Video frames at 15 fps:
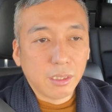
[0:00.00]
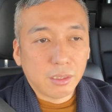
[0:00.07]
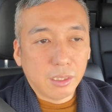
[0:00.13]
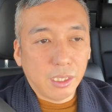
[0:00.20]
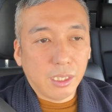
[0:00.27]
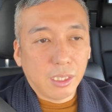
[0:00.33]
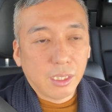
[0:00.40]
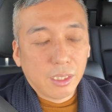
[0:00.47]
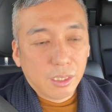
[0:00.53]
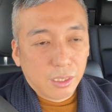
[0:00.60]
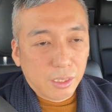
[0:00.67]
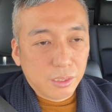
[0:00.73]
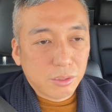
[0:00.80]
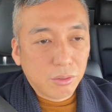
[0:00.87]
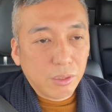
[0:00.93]
で、
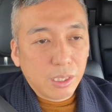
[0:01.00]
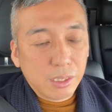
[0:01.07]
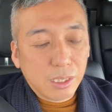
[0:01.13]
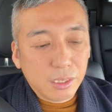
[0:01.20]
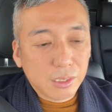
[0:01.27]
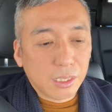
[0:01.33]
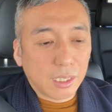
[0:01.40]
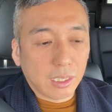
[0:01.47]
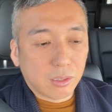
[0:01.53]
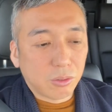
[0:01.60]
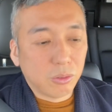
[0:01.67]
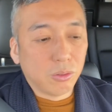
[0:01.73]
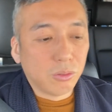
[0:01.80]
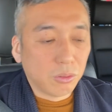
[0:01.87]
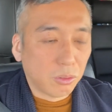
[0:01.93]
えそれはなぜかと
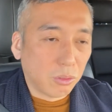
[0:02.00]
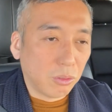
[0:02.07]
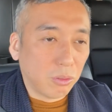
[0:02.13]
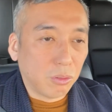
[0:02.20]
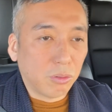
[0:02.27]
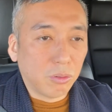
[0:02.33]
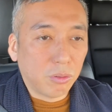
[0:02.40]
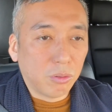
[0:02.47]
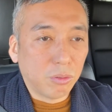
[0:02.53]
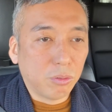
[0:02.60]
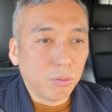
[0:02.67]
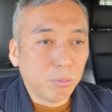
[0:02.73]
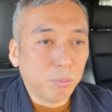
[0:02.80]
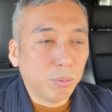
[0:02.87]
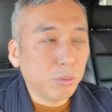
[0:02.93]
いうと、
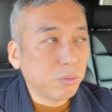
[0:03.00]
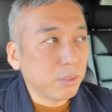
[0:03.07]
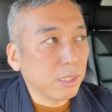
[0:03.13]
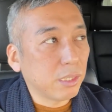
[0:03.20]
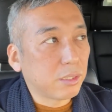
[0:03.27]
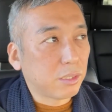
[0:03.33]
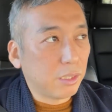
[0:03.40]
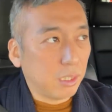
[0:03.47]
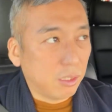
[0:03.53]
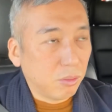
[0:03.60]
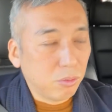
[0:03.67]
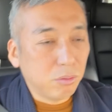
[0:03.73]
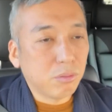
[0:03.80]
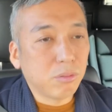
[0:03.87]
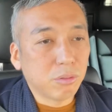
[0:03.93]
僕たち
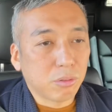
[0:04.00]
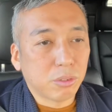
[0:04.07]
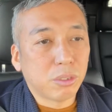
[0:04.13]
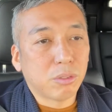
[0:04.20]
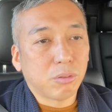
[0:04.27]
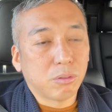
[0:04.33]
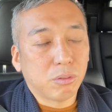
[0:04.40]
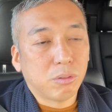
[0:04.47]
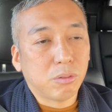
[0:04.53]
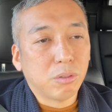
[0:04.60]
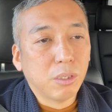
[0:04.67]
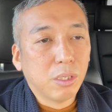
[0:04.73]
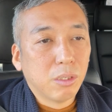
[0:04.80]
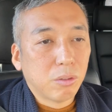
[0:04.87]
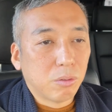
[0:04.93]
多くの人の
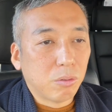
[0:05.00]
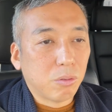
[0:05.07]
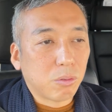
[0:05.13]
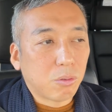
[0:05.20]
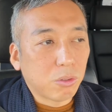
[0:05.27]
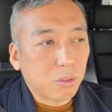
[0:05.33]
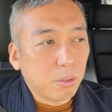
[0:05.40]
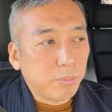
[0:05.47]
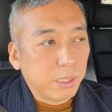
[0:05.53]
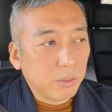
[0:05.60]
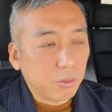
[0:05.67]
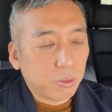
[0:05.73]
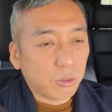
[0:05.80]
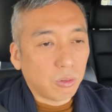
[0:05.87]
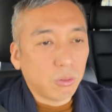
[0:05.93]
言葉
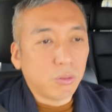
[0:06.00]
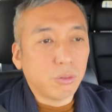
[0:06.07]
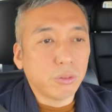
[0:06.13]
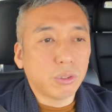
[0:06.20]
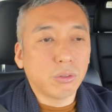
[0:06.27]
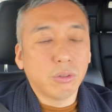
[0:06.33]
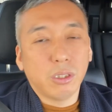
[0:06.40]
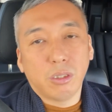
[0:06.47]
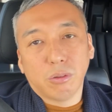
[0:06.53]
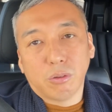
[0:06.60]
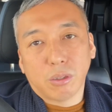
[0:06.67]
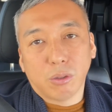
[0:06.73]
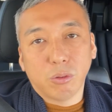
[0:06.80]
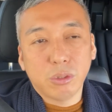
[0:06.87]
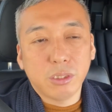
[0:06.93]
の情報処理量
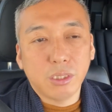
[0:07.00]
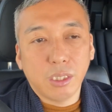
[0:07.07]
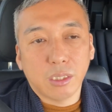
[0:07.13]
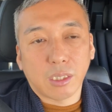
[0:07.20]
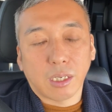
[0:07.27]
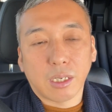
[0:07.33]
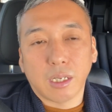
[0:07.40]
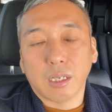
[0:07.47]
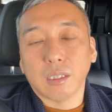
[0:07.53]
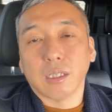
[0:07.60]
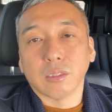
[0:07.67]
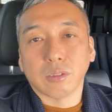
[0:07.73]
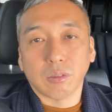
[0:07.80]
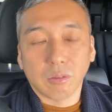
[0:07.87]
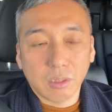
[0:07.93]
が落ちてたからな
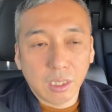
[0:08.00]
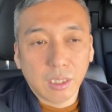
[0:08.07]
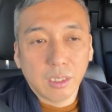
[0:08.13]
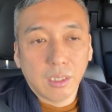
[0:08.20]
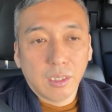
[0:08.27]
んですよね。